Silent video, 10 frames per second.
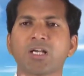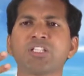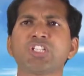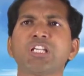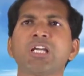
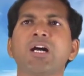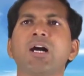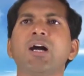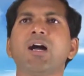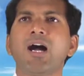ఖచ్చితంగా
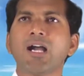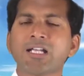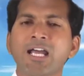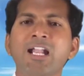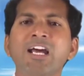ఆ
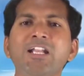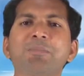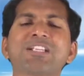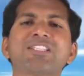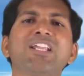జ్ఞానాన్ని
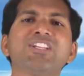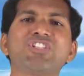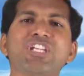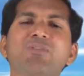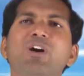
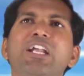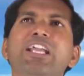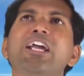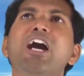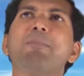
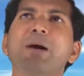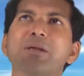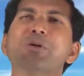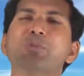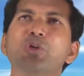ప్రసాదించేవాడే ఆ
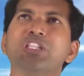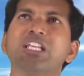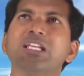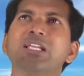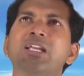
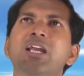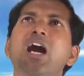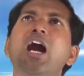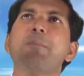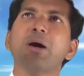పరమమూర్తి
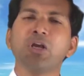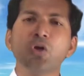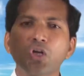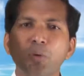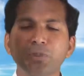ఆ
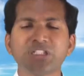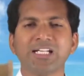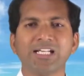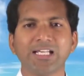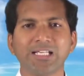పరలోకపు
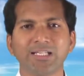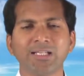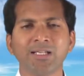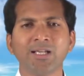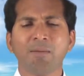తండ్రి
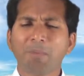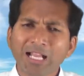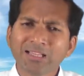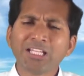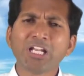
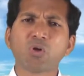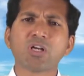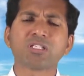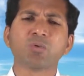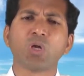మనందరి
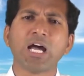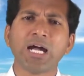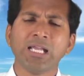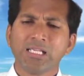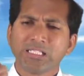కోసం కూడా
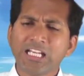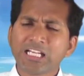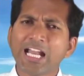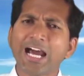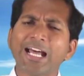ఈ
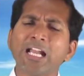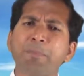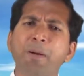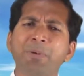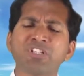జ్ఞానాన్ని
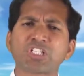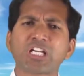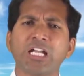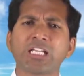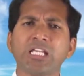
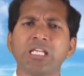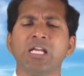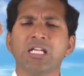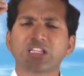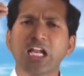పంపించటానికి
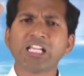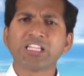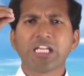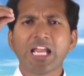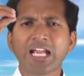తన
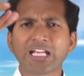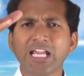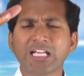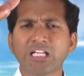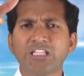
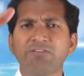ఏకైక